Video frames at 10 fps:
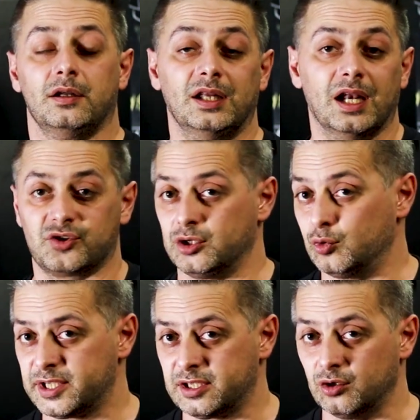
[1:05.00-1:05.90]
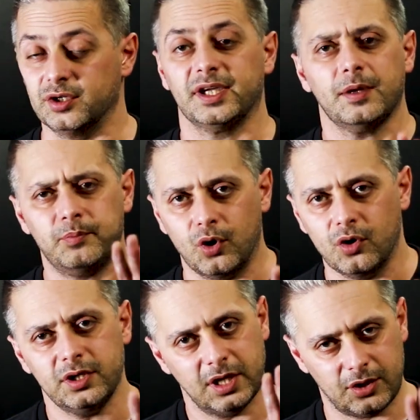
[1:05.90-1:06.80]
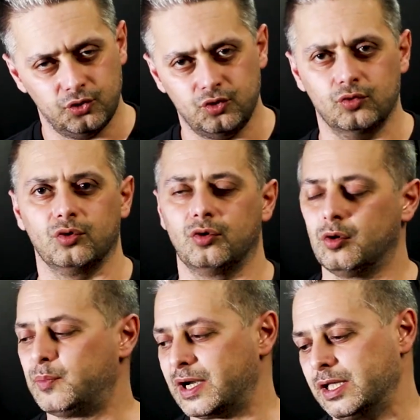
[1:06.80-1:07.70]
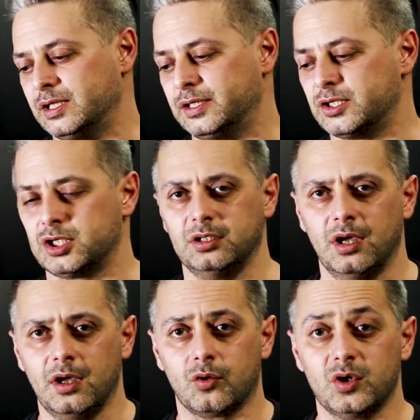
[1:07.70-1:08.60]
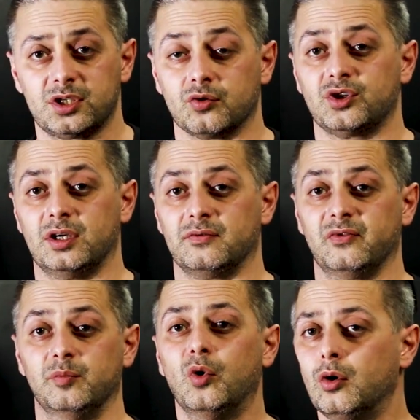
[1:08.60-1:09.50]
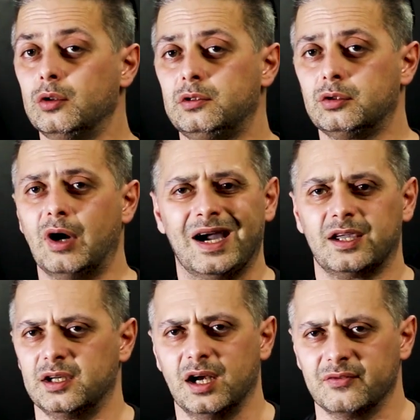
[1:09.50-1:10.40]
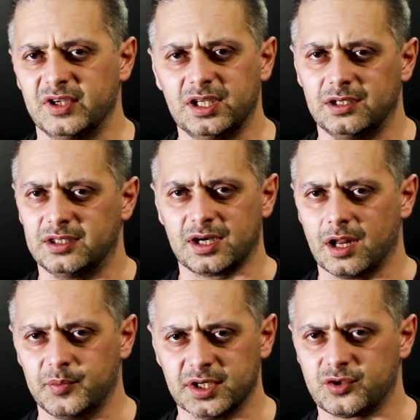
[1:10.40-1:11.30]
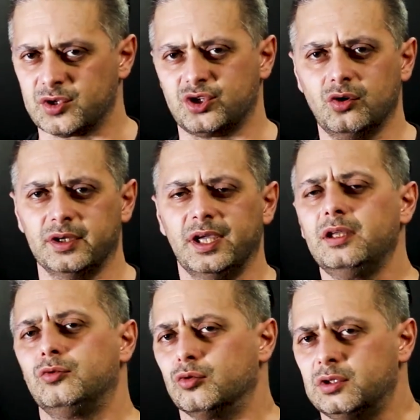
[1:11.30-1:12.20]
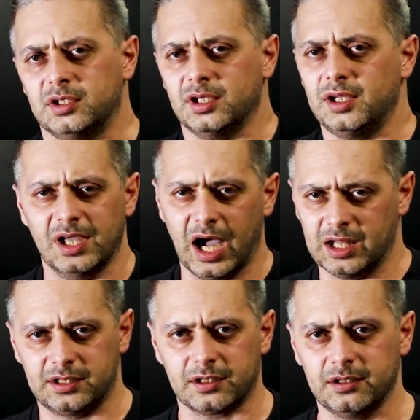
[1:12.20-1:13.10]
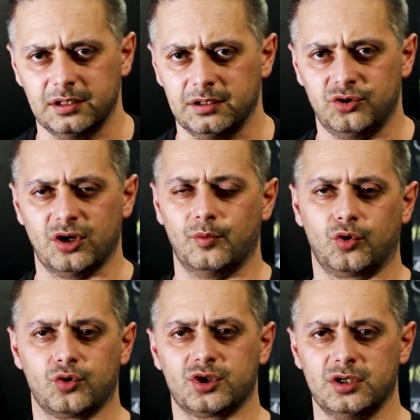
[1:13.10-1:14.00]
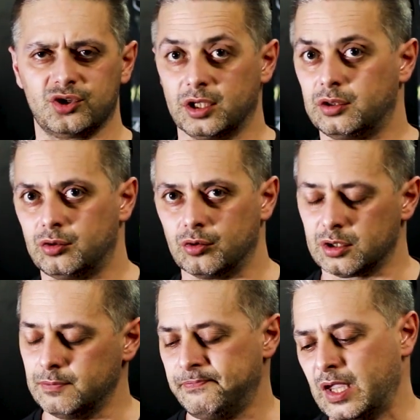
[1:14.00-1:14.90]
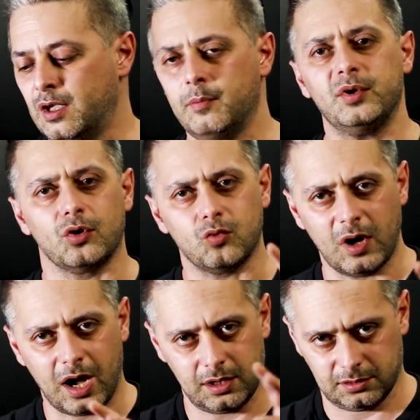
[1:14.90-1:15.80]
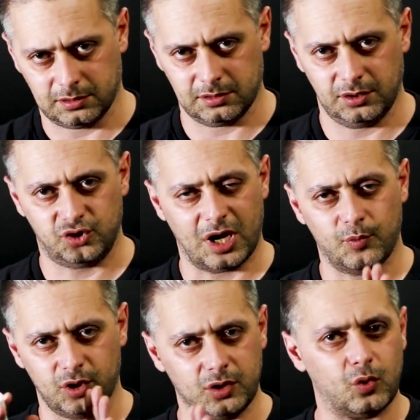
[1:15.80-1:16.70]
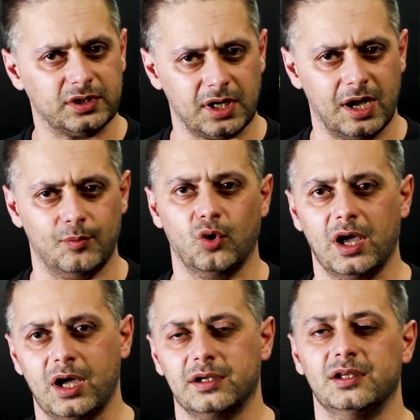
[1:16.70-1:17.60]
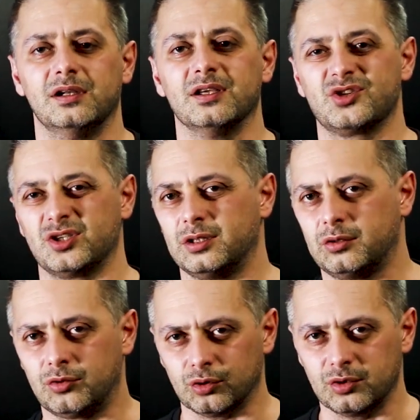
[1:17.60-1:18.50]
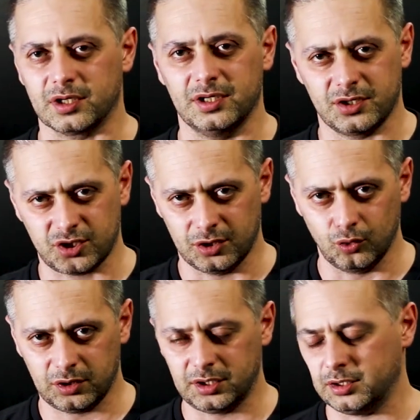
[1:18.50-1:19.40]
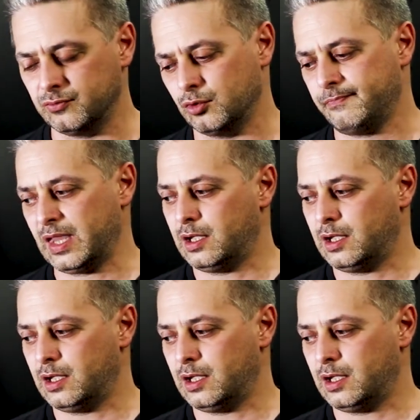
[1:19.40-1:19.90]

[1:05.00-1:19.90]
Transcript: nella seduzione, che poi, aggiungo, parentesi, questo serve molto anche nella vendita, nella persuasione e in tutti gli altri, diciamo così, settori. Però qua, eh, diciamo, inquadriamola nel settore seduttivo.